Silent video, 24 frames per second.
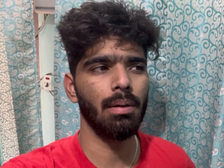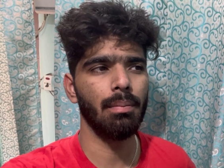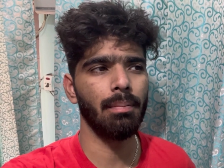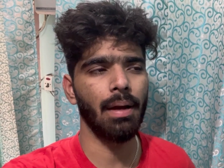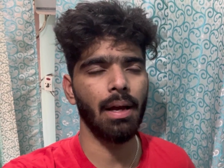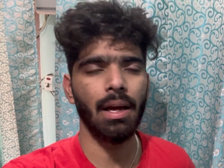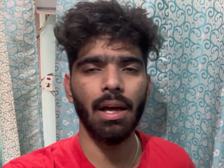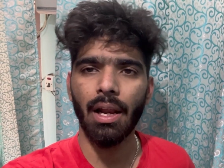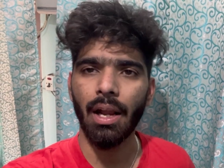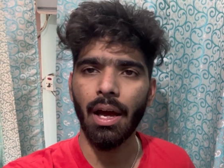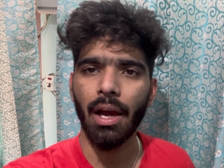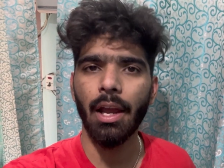
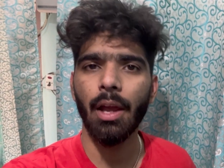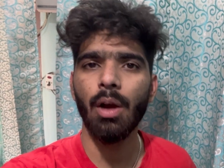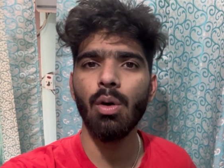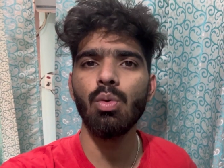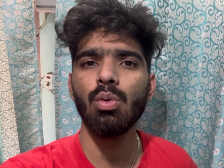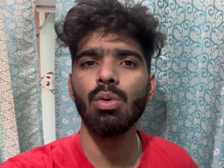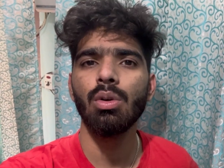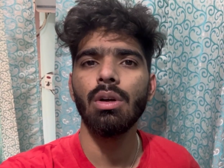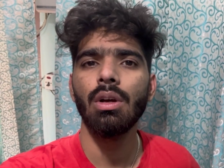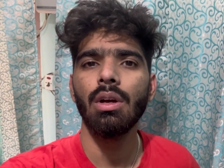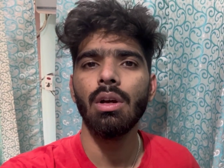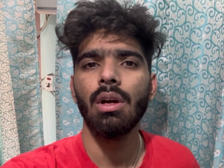मैं घर आ गया
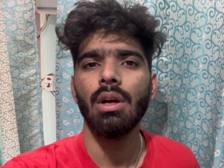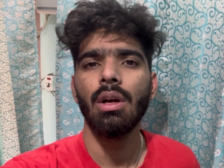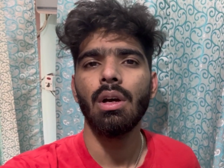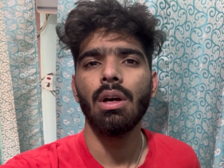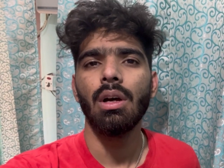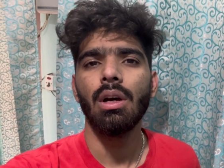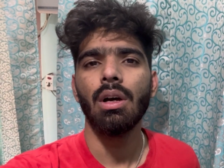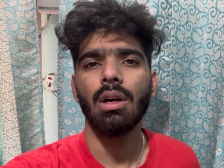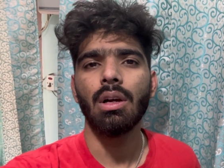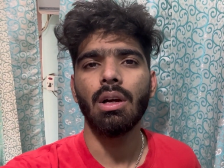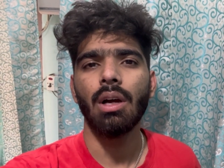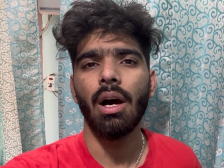
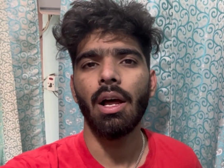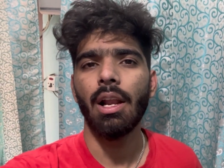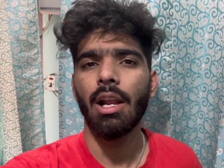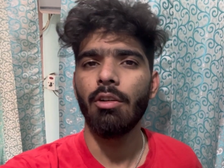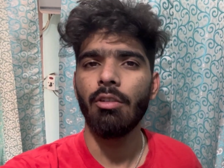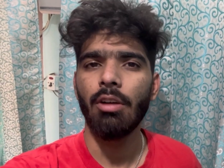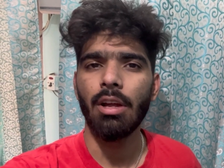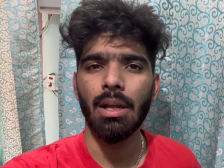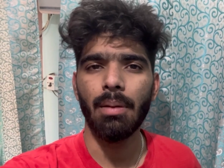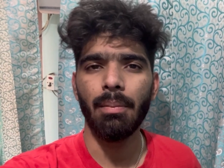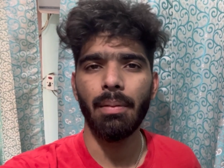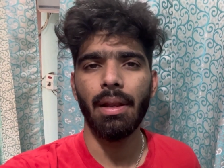हूँ खाना
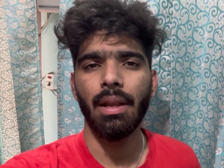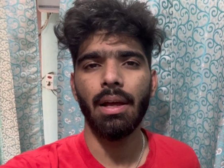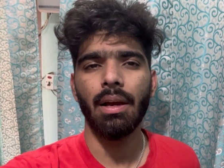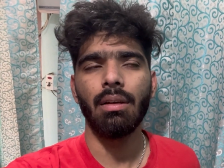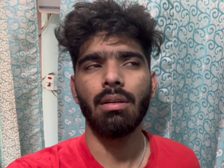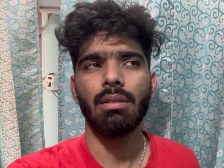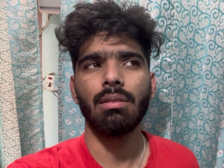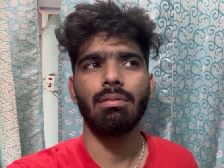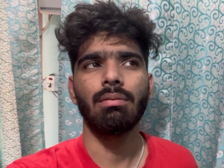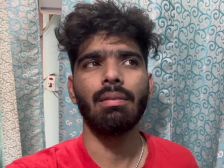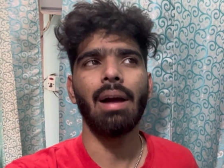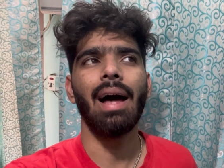वाना मैंने
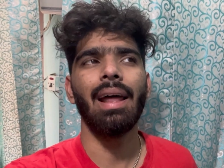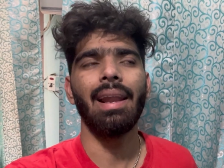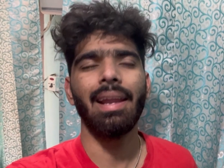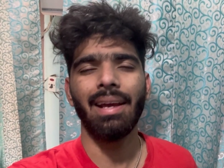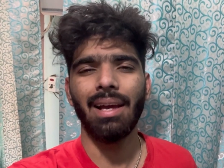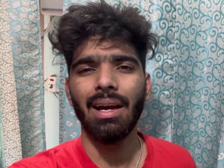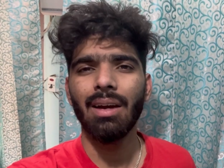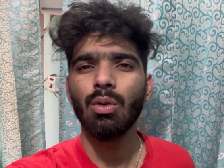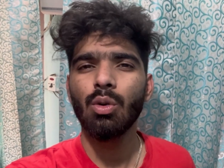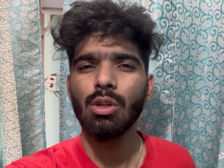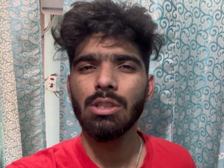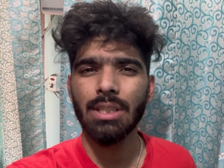खाने
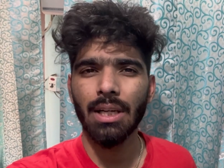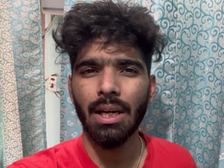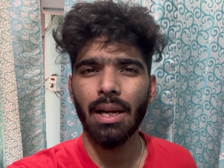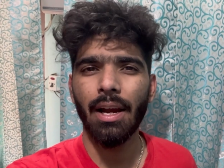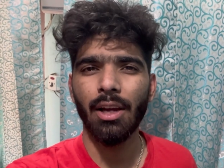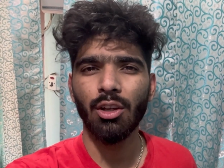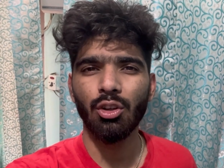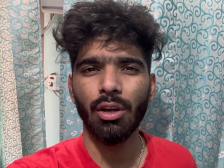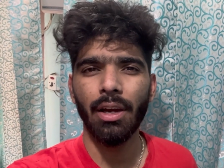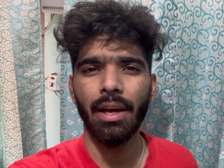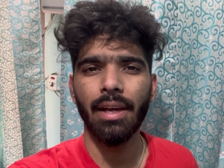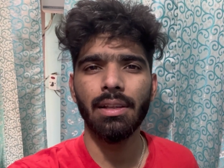का कुलचा खा
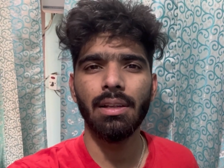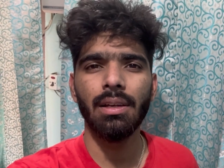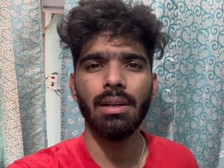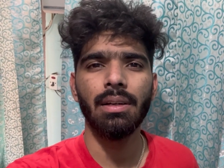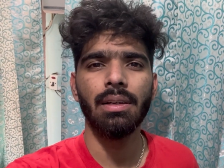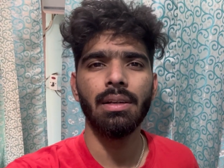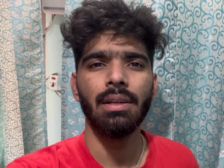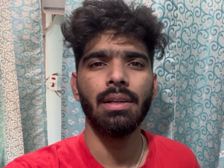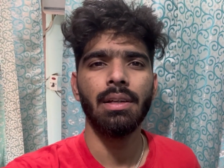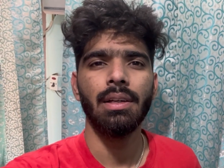के तो आया था